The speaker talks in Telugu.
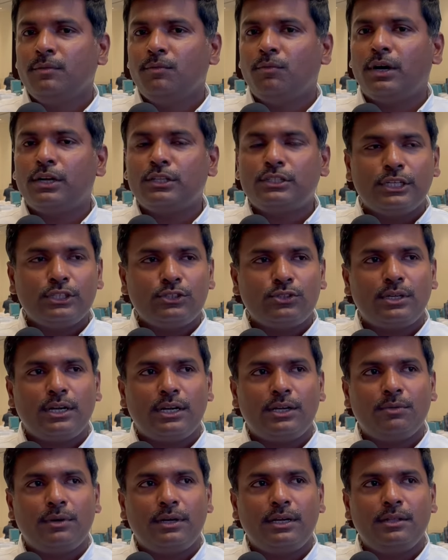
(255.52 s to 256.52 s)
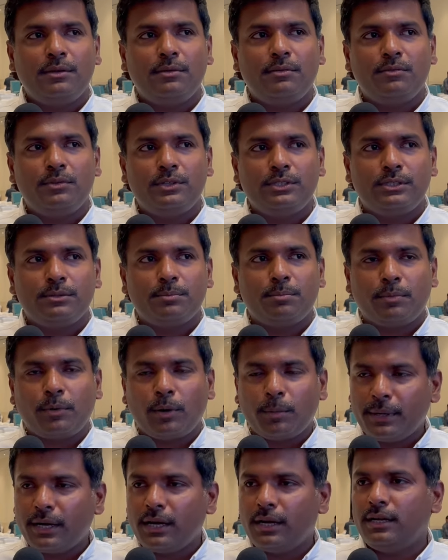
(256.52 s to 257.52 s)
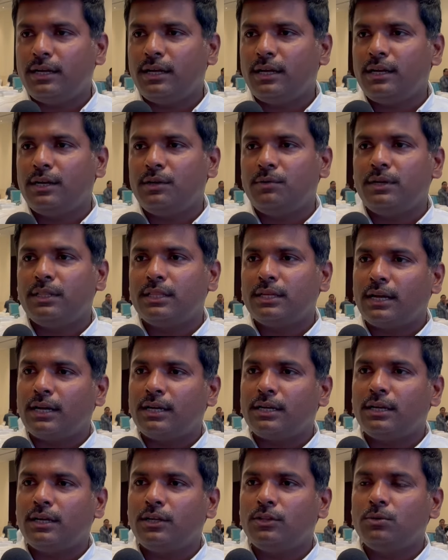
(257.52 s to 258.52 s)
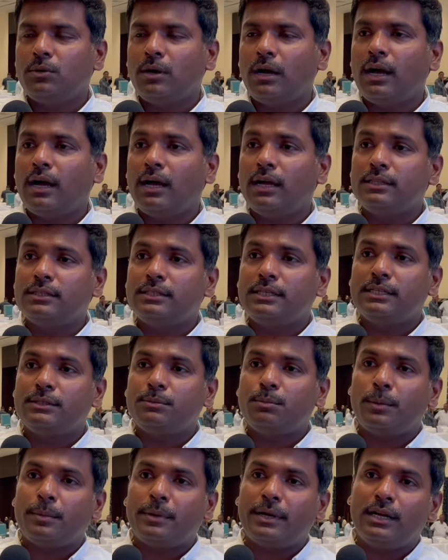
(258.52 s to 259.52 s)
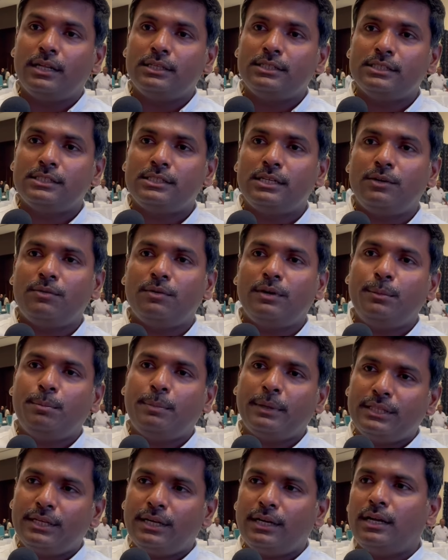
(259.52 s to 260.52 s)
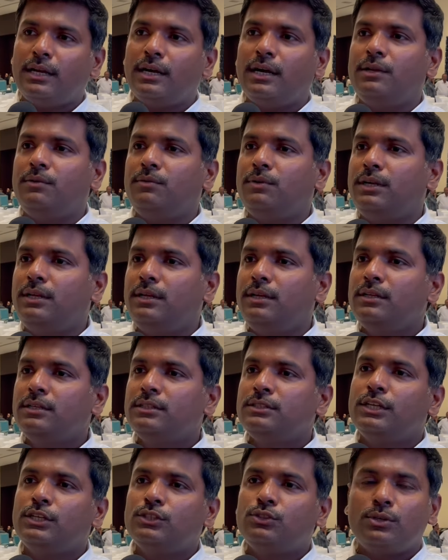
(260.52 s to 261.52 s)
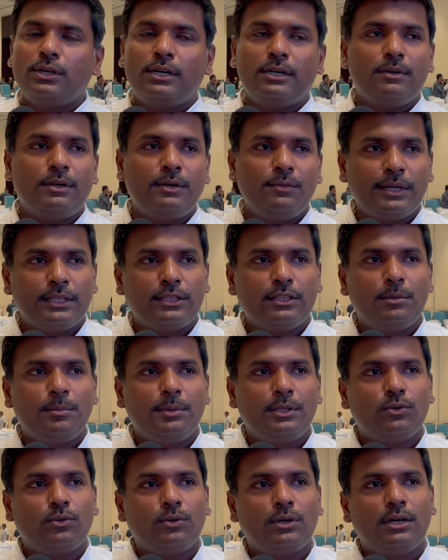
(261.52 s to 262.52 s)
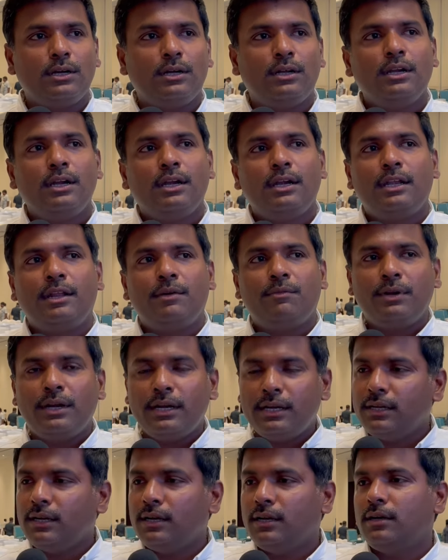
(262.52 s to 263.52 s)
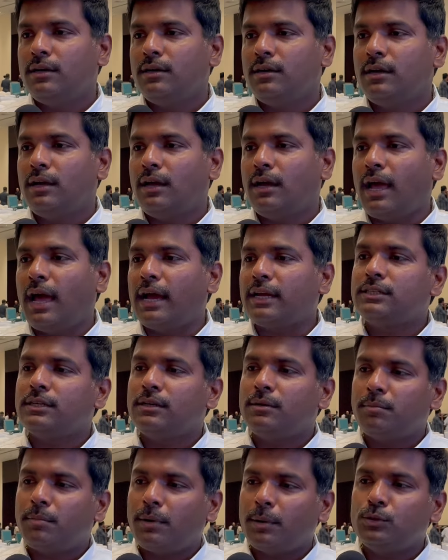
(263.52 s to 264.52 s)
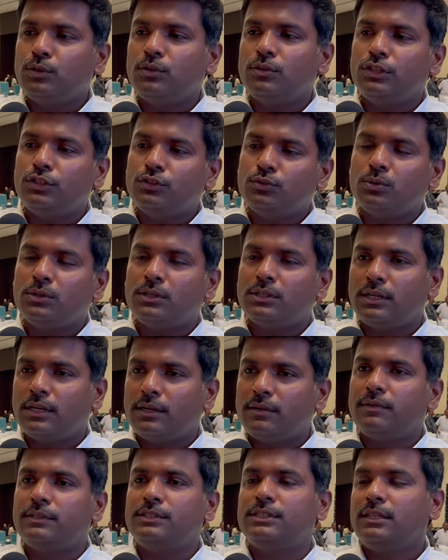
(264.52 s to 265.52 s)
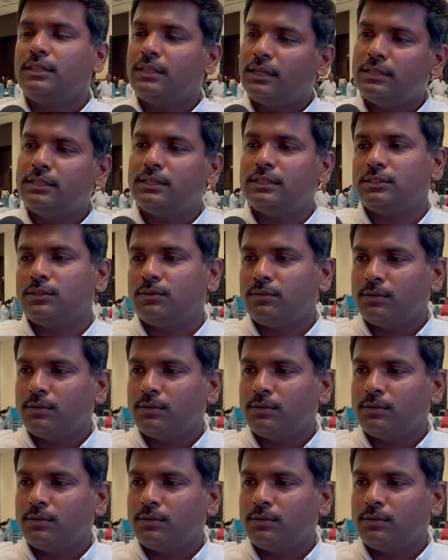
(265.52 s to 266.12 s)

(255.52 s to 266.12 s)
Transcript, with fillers: వారు చేస్తున్నటువంటి విష ప్రొపగాండా అనేటువంటిది కరెక్ట్ కాదు ఆ చే ప్రొపగాండా చేసినటువంటి పత్రికలు కానివ్వండి చేస్తున్నటువంటి వ్యక్తుల మీద కూడా డెఫినెట్గా యాక్షన్ ప్రభుత్వం తీసుకుంటుందనే విషయాన్ని తెలియజేస్తాం